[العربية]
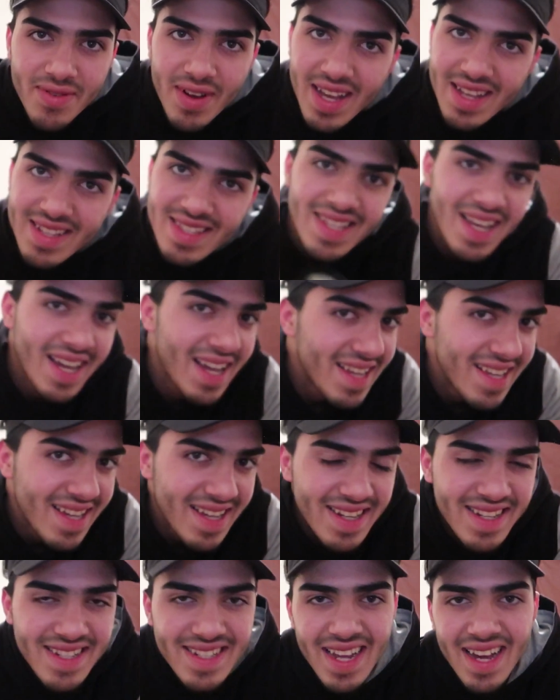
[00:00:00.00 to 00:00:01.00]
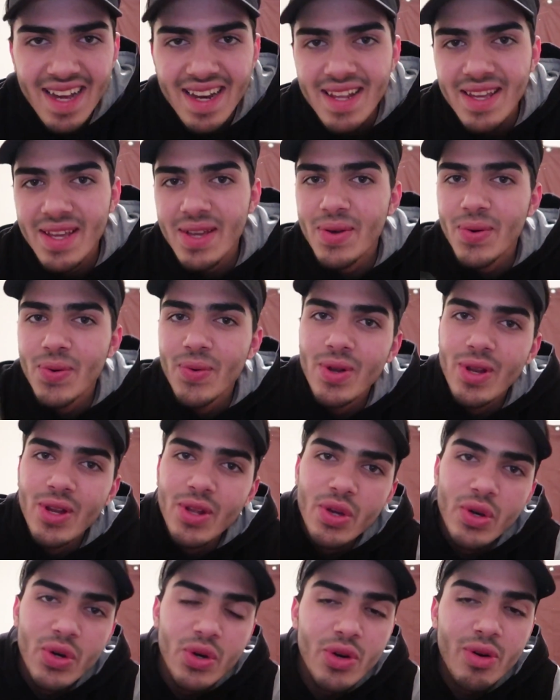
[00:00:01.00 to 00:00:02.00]
فهسه غير الشعري
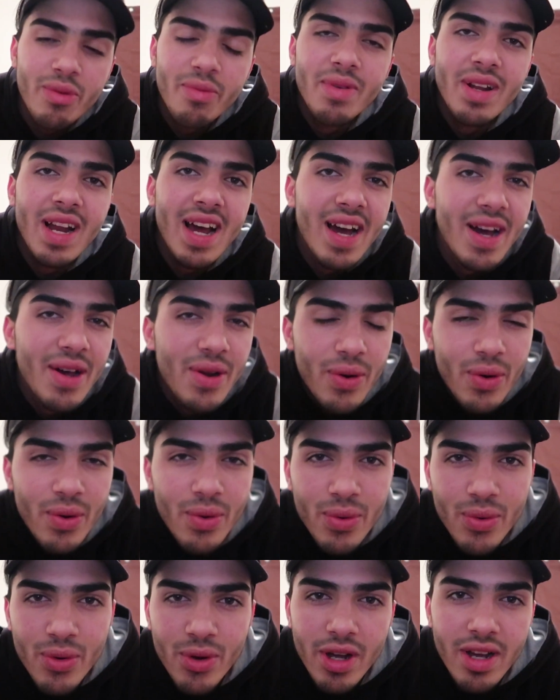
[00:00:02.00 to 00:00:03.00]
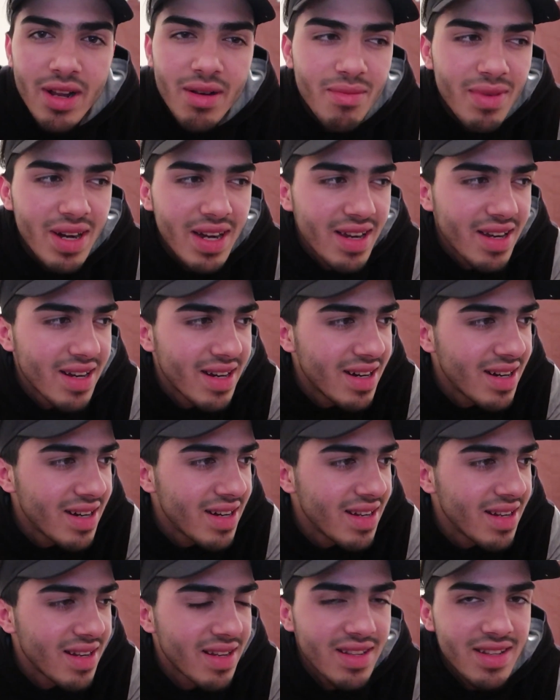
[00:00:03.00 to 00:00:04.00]
واليوم راح نروح
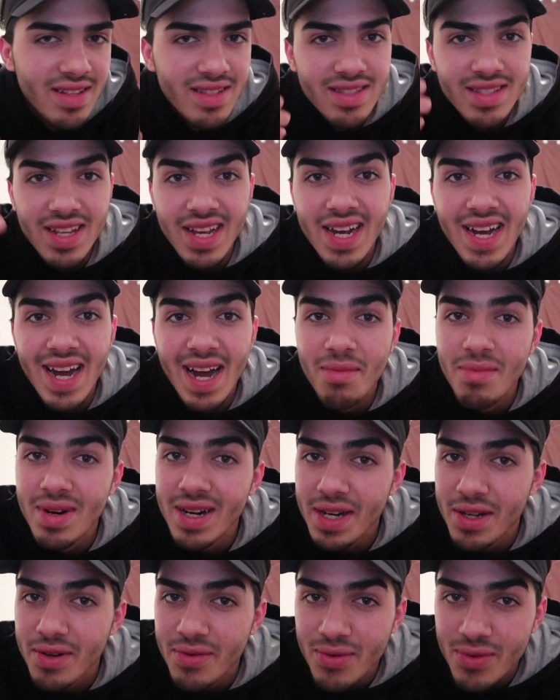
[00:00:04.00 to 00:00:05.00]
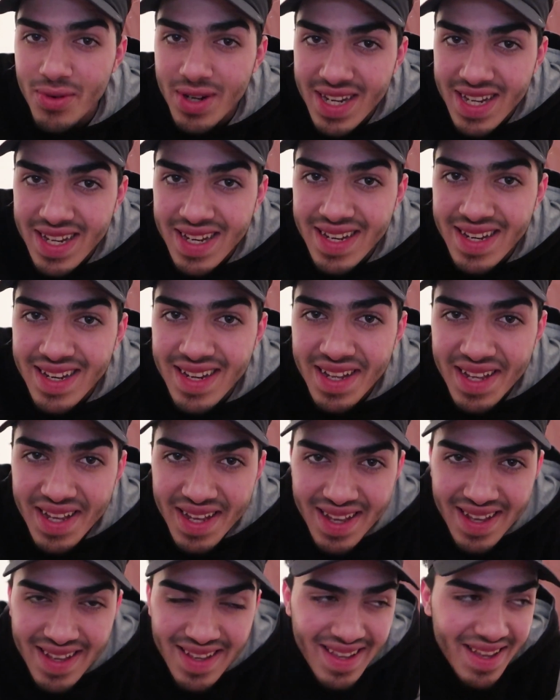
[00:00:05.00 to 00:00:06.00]
المكان الصراحة ما اعرف وين
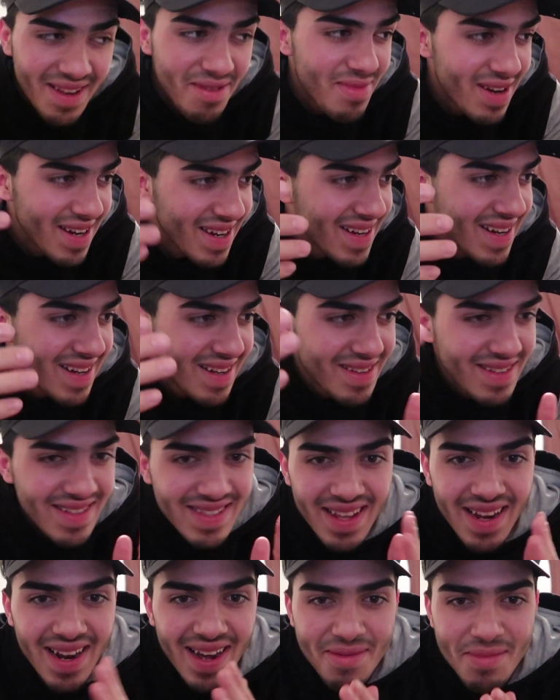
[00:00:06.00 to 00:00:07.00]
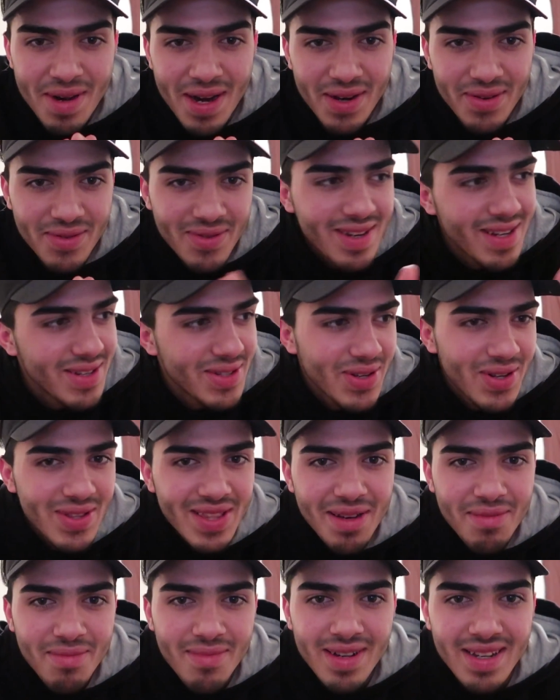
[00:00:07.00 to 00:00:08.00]
المكان الصراحة ما اعرف وين شلون
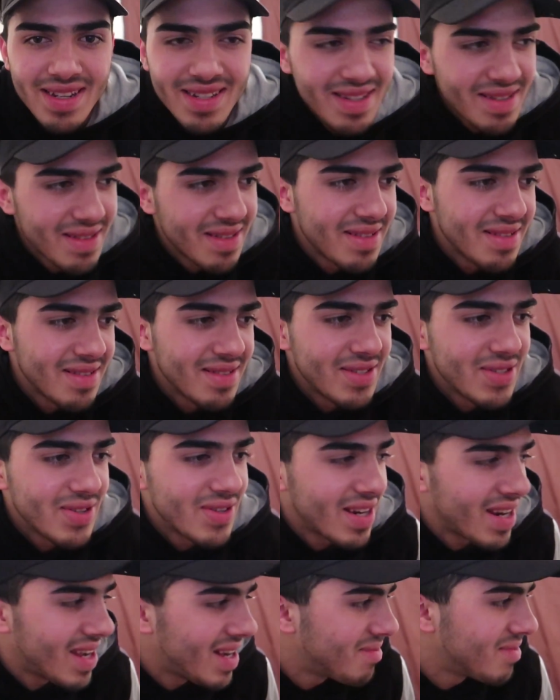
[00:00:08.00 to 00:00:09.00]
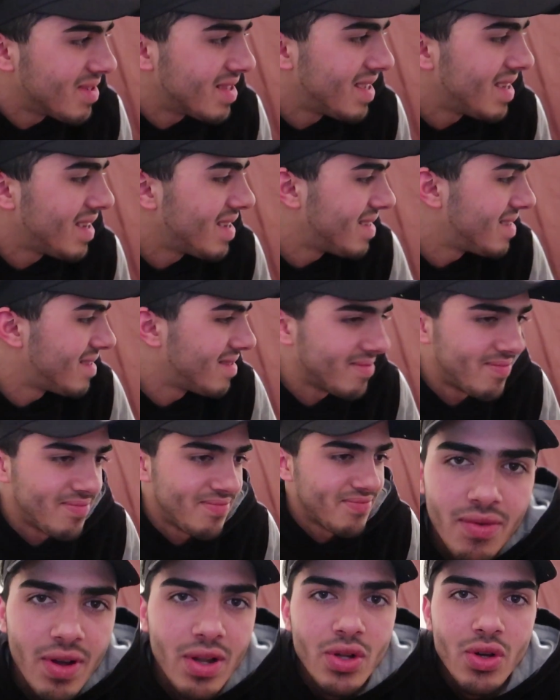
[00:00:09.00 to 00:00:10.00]
دبر شلون راح متعب
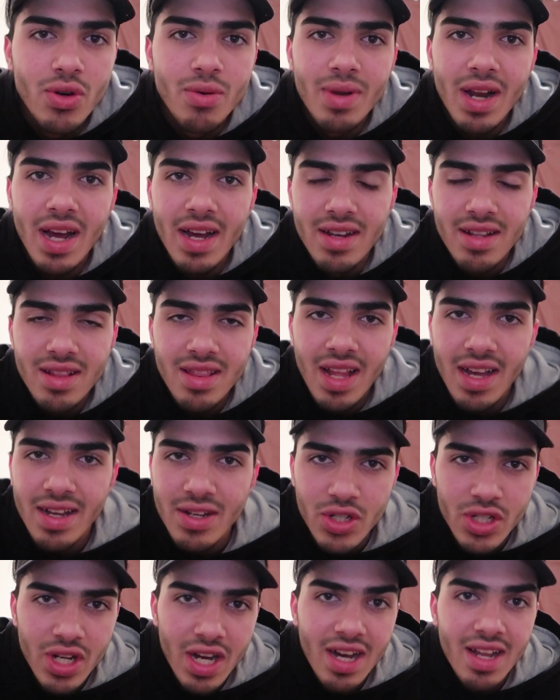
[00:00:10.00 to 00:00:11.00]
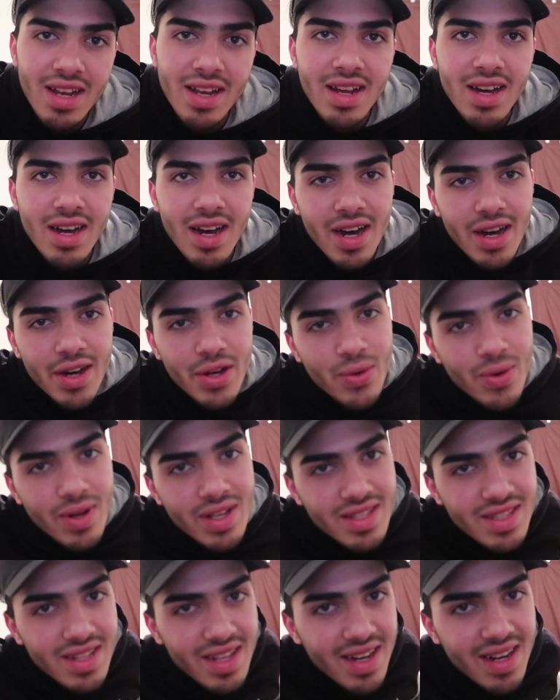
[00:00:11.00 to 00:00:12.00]
فاليوم راح نطلع ان شاء الله انا
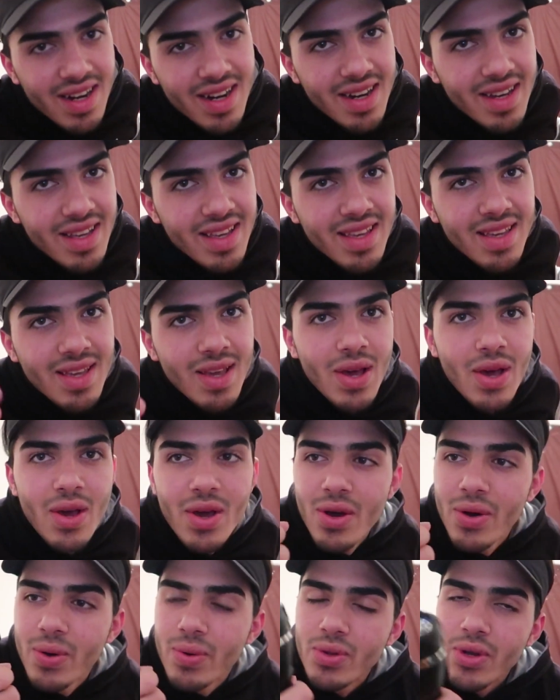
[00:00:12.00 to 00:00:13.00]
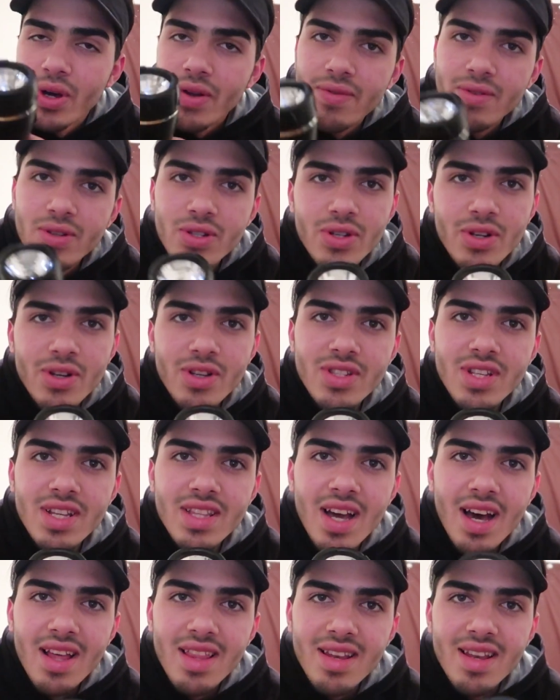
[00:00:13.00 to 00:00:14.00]
واصدقائي وتعرفون شنو قصة
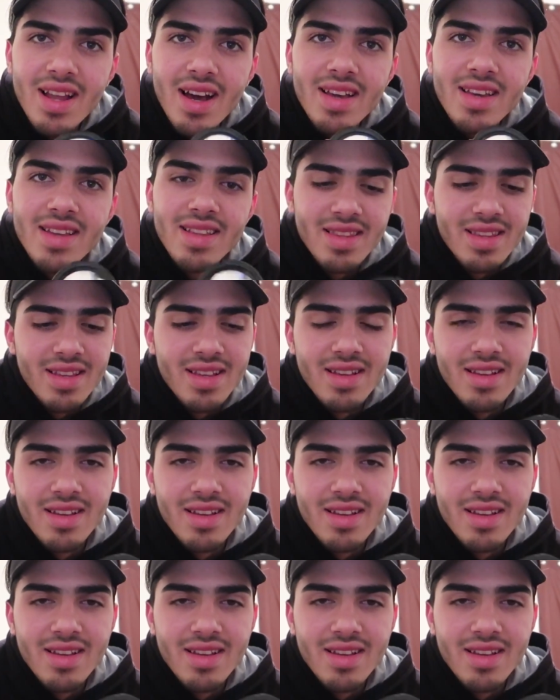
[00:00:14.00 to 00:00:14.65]
هذا اللايت